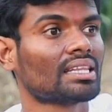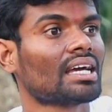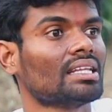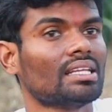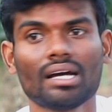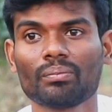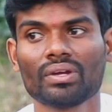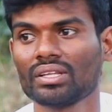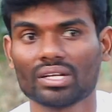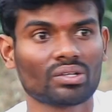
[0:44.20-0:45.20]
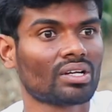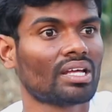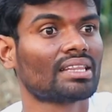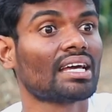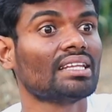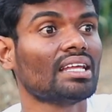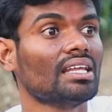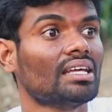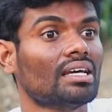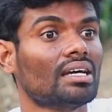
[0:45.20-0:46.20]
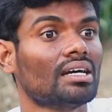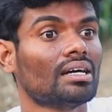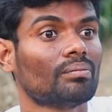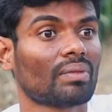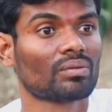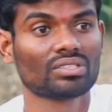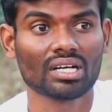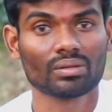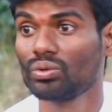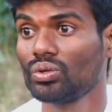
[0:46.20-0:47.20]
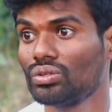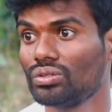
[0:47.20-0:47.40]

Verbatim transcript: ఎంత అయింది అప్పుడు ఎంత నూనె ఎంత అయింది అది మనం వచ్చేవారికి మూడు